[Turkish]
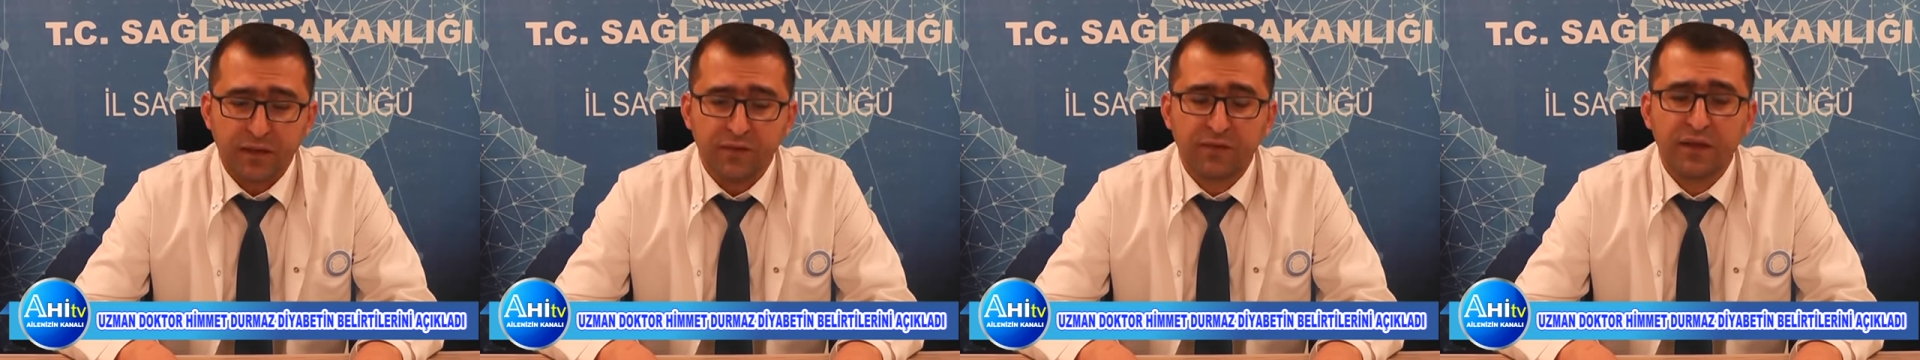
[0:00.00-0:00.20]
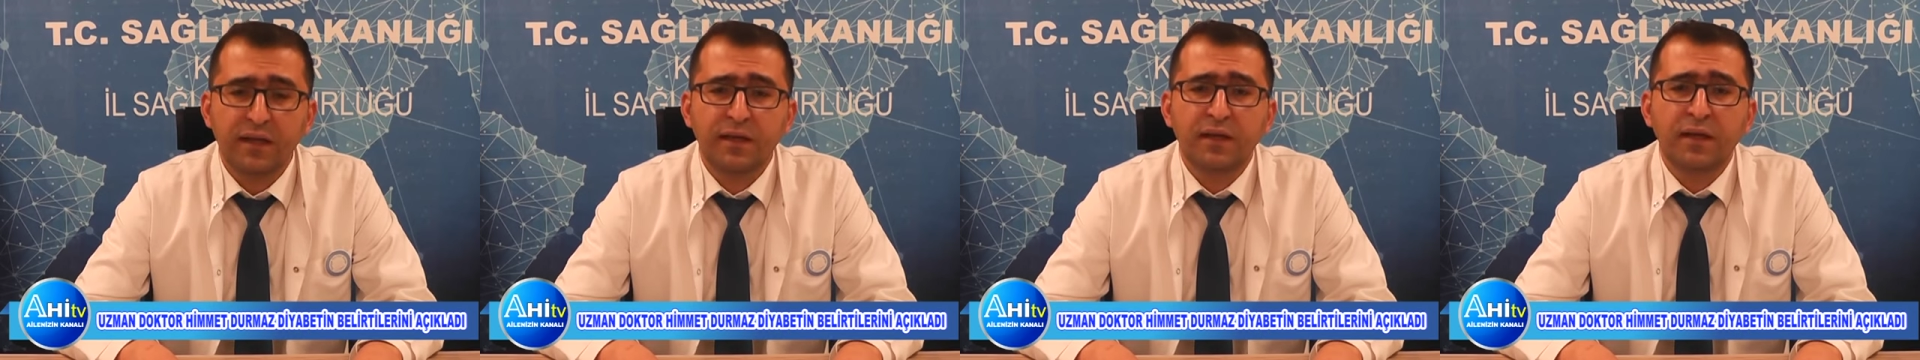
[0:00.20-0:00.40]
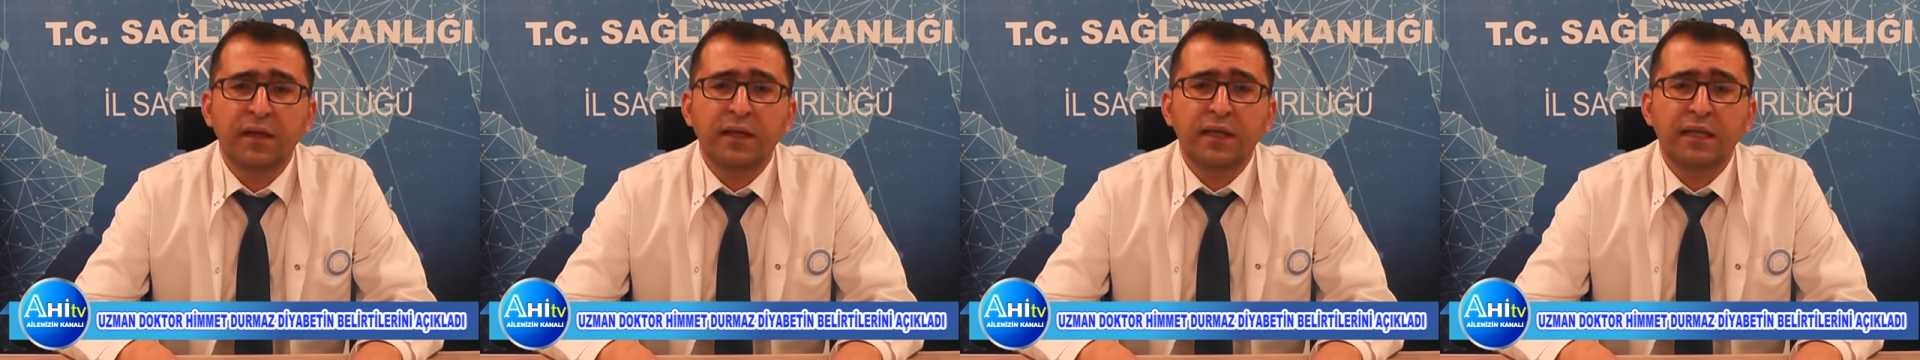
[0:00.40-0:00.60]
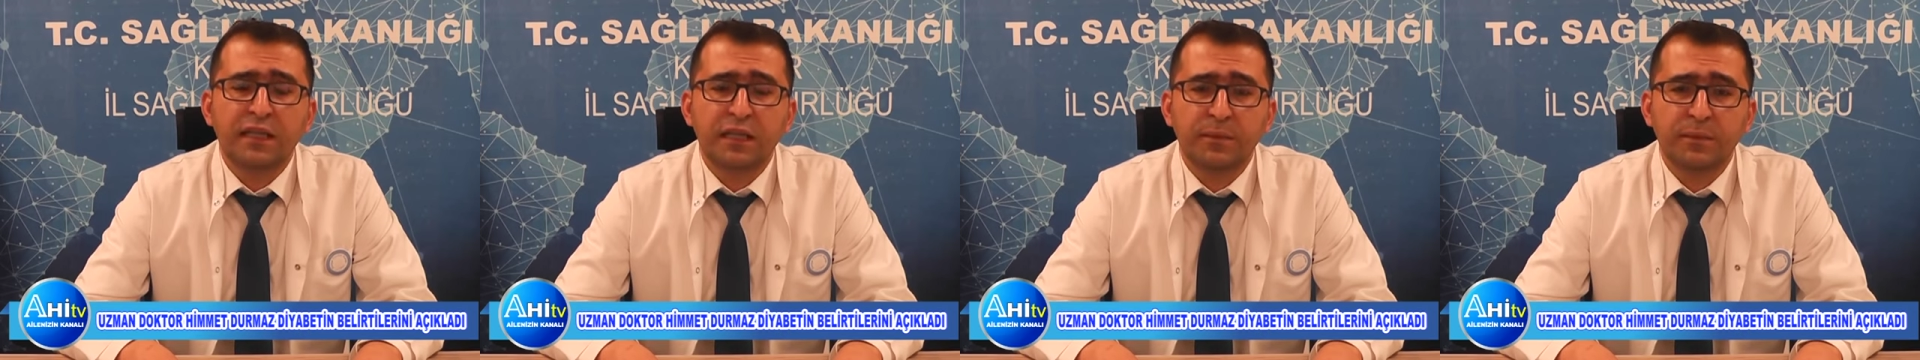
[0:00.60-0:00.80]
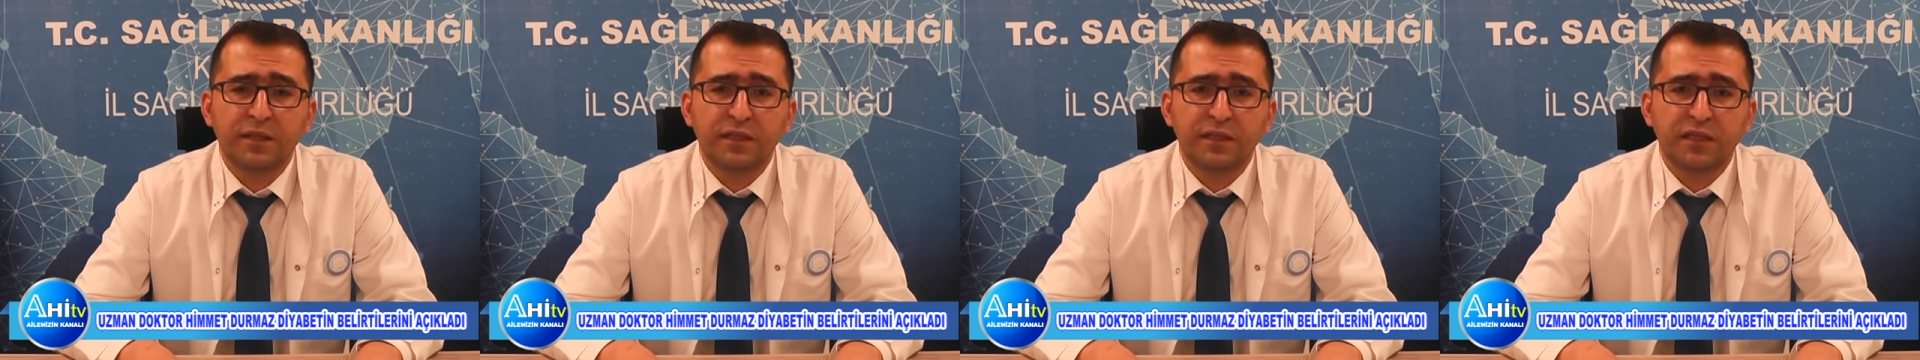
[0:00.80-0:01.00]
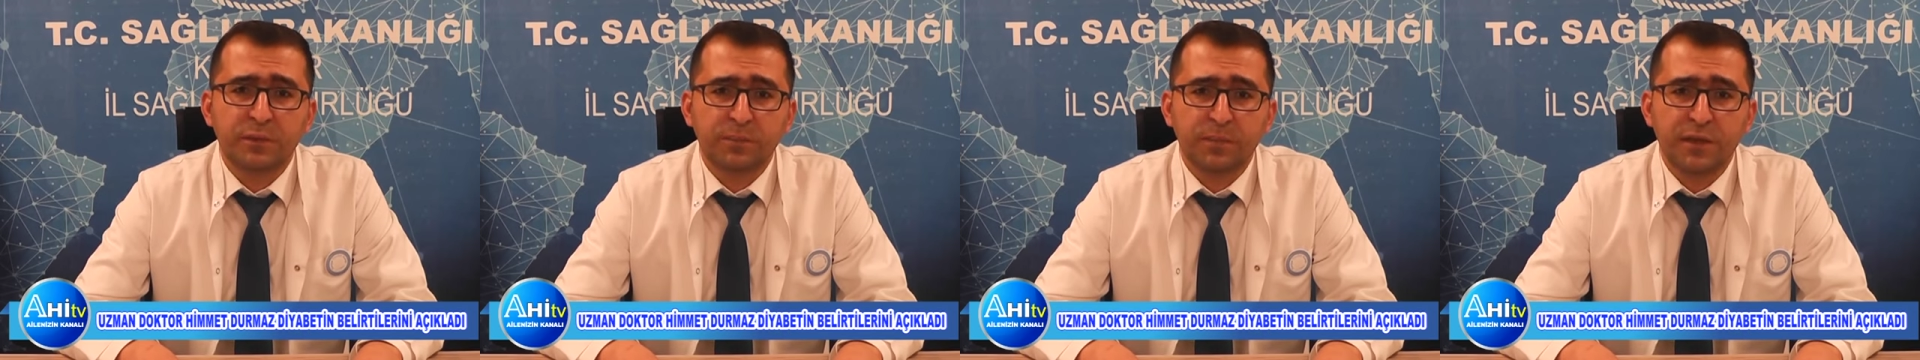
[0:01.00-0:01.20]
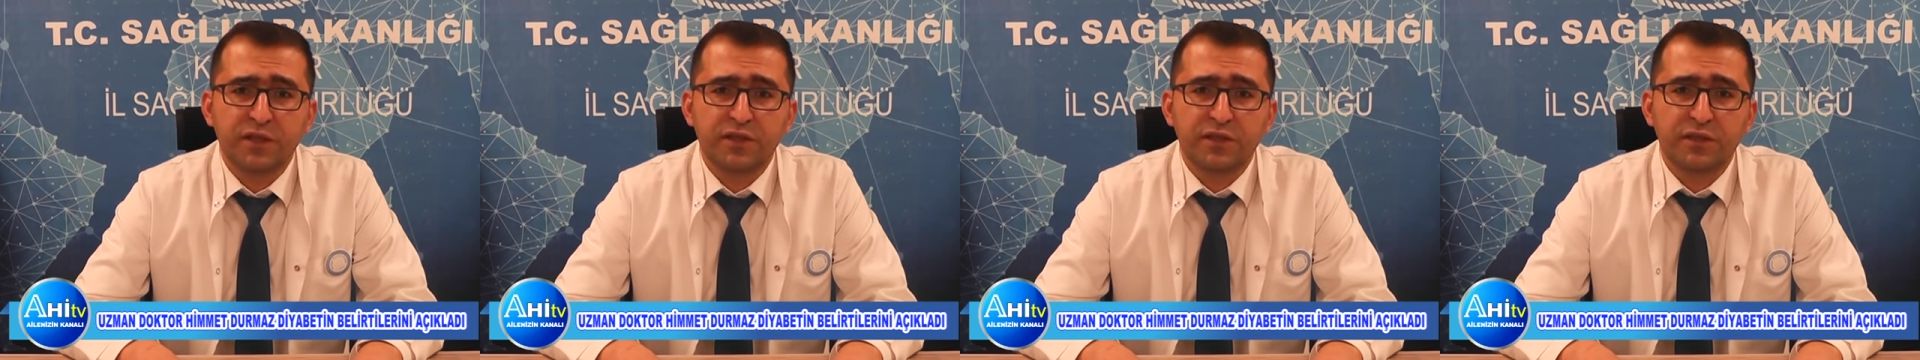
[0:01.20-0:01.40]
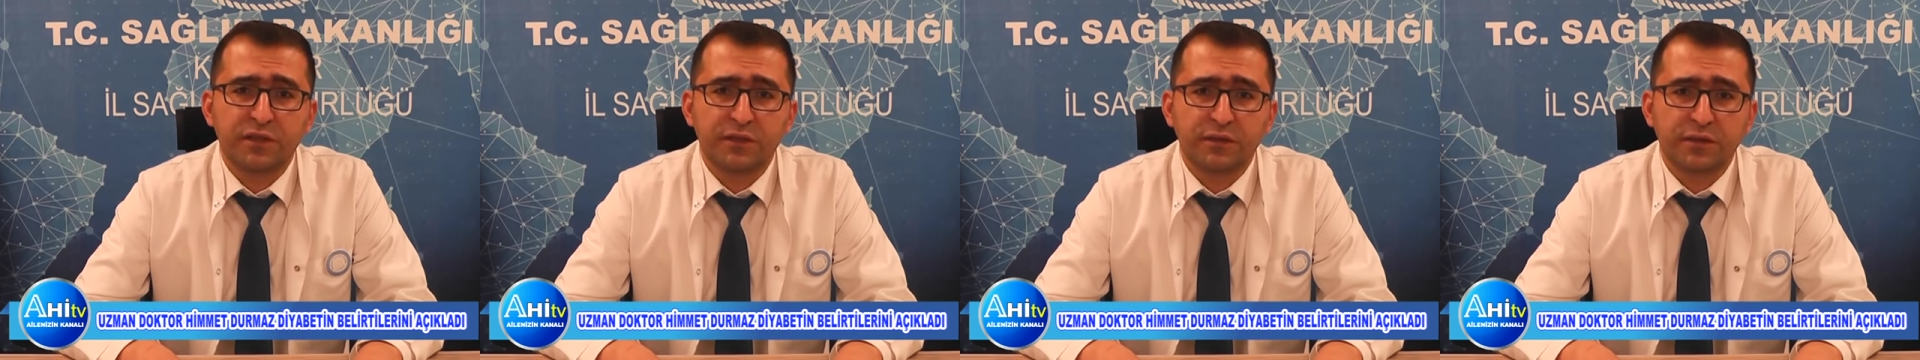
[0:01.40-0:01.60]
ve
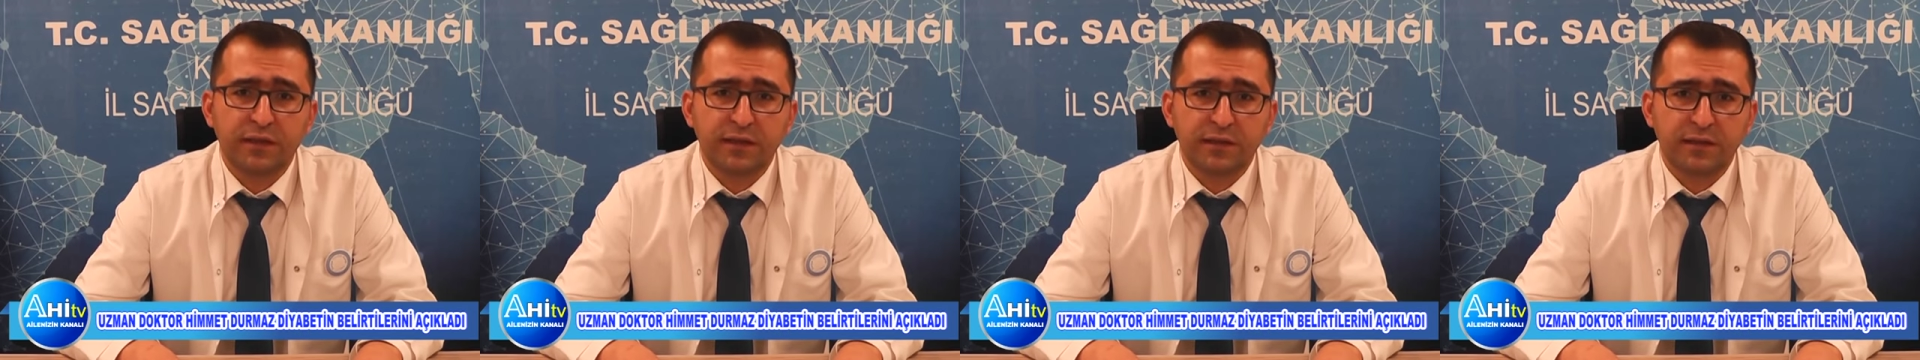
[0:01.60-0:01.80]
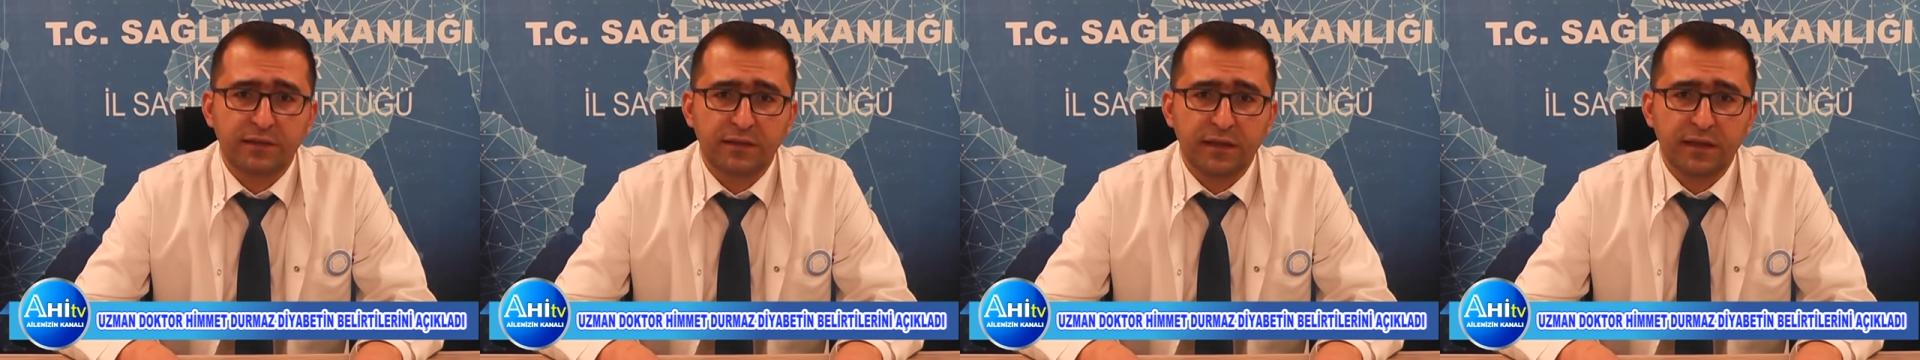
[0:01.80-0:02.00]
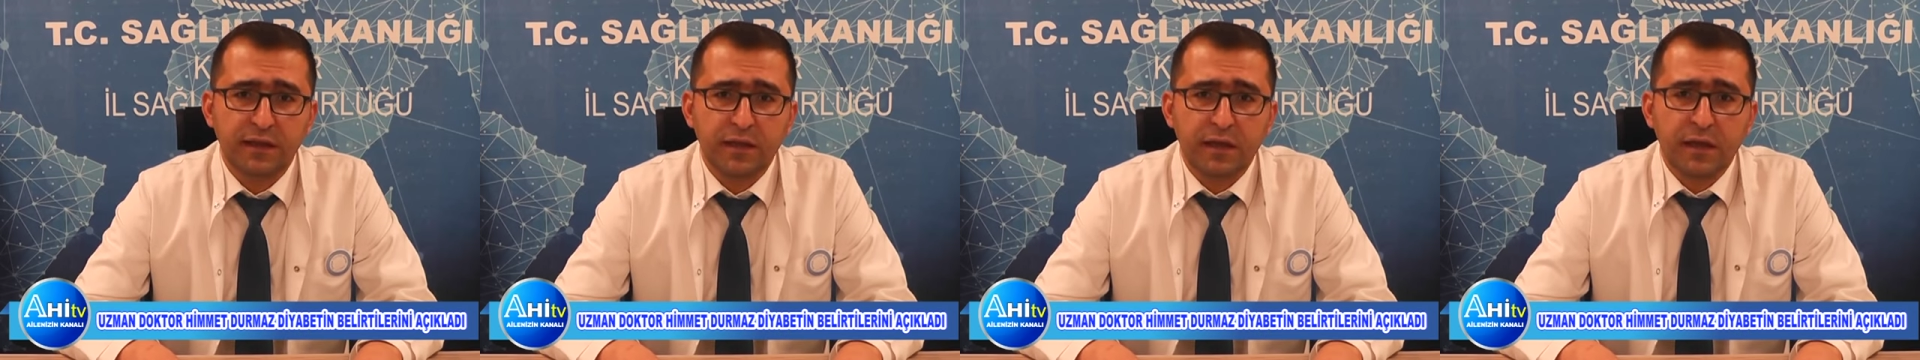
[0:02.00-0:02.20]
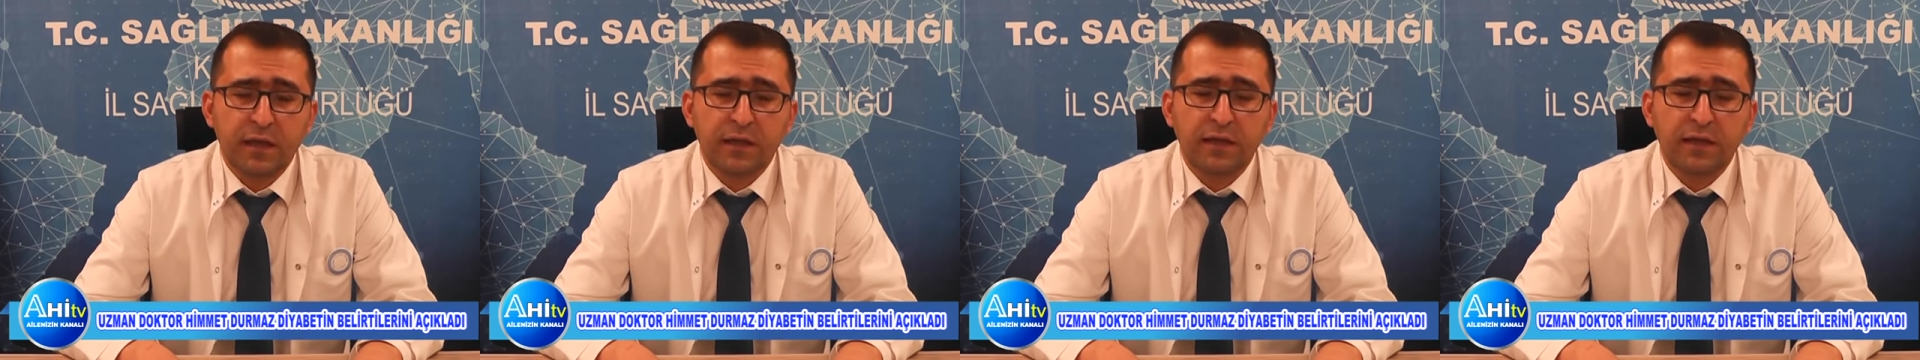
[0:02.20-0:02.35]
2045 yılında ise